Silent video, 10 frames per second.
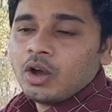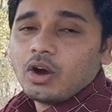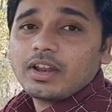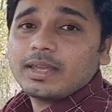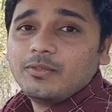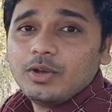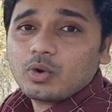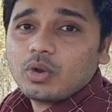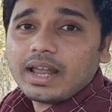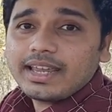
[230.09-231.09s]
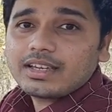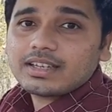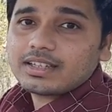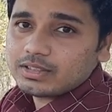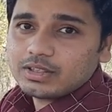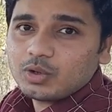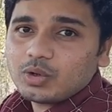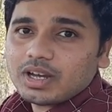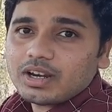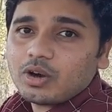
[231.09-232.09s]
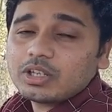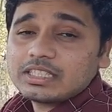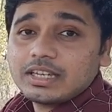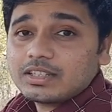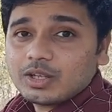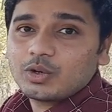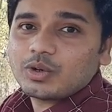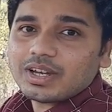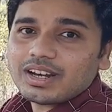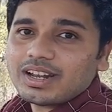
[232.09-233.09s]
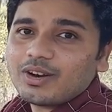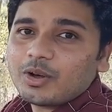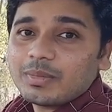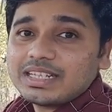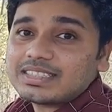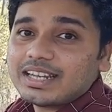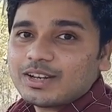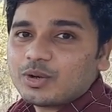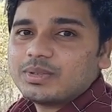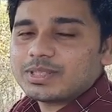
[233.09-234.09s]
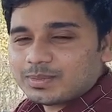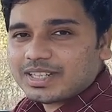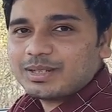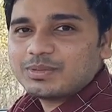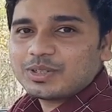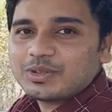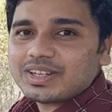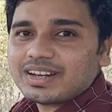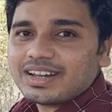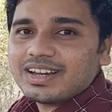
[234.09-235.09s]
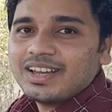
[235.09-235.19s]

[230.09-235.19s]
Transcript: और ये वीडियो को लाइक ज़रूर करना और शेयर ज़रूर करना और मेरे चैनल को भी सब्सक्राइब ज़रूर करना